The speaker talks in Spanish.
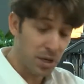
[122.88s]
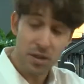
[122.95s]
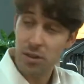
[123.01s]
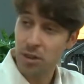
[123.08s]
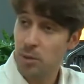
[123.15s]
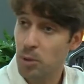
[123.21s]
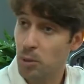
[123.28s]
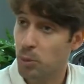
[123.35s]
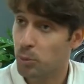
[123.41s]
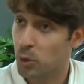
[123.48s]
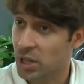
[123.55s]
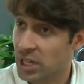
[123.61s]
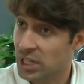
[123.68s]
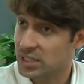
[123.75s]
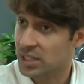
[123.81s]
principio pues
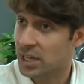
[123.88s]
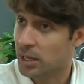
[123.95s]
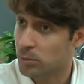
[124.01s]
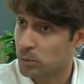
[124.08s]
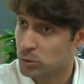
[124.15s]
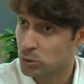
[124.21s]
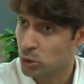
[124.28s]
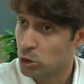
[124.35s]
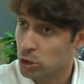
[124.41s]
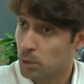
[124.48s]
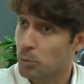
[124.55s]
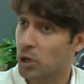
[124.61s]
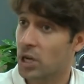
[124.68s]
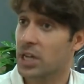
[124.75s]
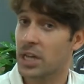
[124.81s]
puedes estar pues, todo el
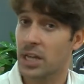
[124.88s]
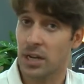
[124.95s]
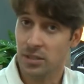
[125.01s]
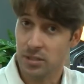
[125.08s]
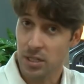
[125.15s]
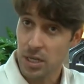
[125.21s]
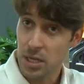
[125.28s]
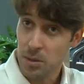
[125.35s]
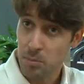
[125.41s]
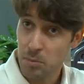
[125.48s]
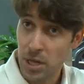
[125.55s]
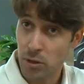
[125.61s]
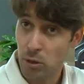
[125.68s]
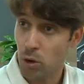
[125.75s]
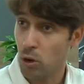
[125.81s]
tiempo que quieras
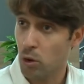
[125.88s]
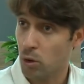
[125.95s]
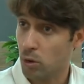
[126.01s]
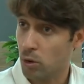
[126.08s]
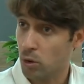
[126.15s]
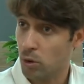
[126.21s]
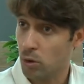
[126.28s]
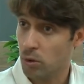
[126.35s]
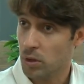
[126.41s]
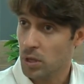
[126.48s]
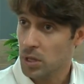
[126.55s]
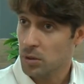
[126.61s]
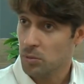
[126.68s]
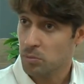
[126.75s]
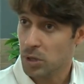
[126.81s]
viendo,
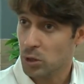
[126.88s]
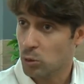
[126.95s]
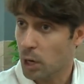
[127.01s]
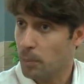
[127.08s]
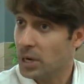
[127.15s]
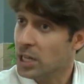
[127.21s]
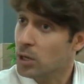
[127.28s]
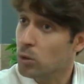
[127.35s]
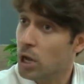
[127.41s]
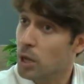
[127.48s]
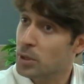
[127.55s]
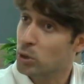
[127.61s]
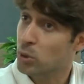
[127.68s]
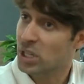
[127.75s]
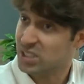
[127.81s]
viendo una película,
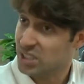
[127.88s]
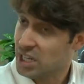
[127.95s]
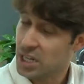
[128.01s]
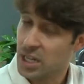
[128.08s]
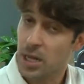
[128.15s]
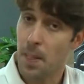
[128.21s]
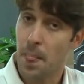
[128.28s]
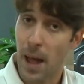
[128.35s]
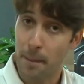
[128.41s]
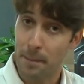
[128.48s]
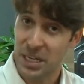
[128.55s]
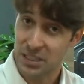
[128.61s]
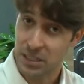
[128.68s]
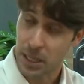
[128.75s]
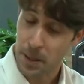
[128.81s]
viendo una serie,
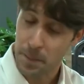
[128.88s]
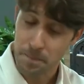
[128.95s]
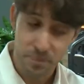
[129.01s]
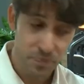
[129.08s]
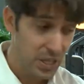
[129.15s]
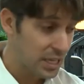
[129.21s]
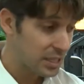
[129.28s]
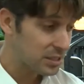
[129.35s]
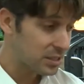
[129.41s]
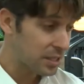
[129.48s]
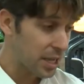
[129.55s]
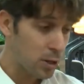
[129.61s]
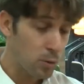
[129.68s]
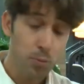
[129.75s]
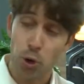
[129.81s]
aparte
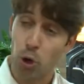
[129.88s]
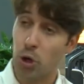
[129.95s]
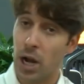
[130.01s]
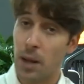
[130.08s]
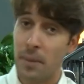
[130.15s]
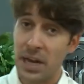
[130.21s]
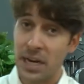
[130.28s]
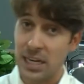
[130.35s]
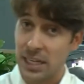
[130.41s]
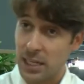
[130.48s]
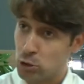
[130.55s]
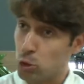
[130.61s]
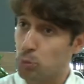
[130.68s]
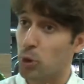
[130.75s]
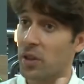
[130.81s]
tiene un programa en el
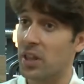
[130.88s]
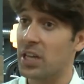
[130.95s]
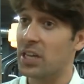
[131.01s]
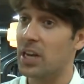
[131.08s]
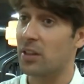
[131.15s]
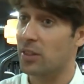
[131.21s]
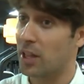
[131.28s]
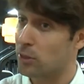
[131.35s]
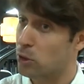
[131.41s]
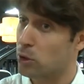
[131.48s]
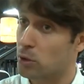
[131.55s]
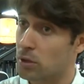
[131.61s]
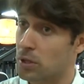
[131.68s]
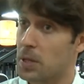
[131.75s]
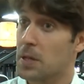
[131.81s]
que tú puedes ir
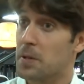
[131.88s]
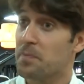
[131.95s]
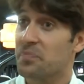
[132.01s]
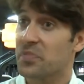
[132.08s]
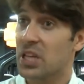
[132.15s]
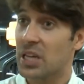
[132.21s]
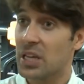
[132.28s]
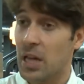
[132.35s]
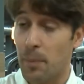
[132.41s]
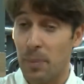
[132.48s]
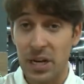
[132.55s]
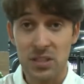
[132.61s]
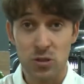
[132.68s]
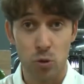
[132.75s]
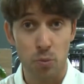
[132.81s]
andando y
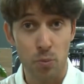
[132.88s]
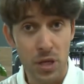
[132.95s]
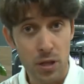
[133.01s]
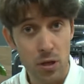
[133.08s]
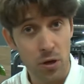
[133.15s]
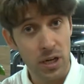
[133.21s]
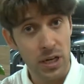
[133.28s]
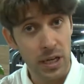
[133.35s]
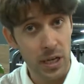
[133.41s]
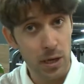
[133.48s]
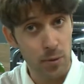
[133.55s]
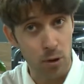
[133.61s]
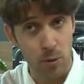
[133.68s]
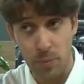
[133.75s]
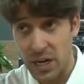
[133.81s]
aparece un vídeo en el que
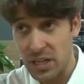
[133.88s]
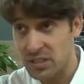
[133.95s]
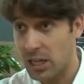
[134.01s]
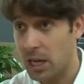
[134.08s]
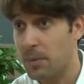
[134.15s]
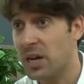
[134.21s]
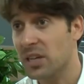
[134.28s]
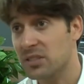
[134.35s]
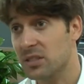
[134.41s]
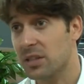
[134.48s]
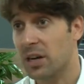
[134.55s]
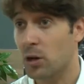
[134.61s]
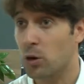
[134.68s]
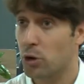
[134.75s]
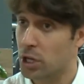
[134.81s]
bueno, parece que vas
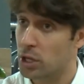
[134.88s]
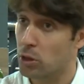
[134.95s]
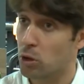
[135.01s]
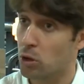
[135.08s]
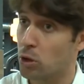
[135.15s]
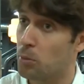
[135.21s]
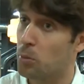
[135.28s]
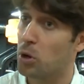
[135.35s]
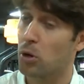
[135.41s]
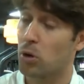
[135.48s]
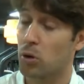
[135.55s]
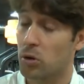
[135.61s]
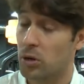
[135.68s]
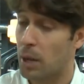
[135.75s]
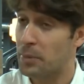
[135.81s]
recorriendo
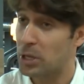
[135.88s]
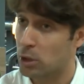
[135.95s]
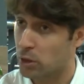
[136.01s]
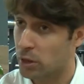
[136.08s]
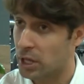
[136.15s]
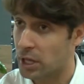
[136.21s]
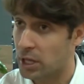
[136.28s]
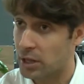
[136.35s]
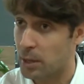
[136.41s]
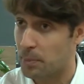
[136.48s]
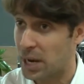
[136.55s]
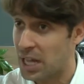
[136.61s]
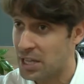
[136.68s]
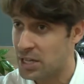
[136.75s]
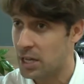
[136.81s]
como caminos de, de
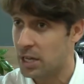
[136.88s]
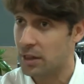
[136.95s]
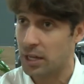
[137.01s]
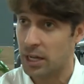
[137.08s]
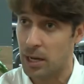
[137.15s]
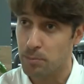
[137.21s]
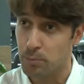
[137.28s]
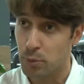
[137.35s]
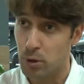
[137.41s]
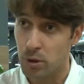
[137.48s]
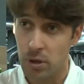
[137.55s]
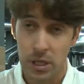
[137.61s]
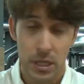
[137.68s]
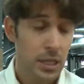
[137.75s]
playa, de campo,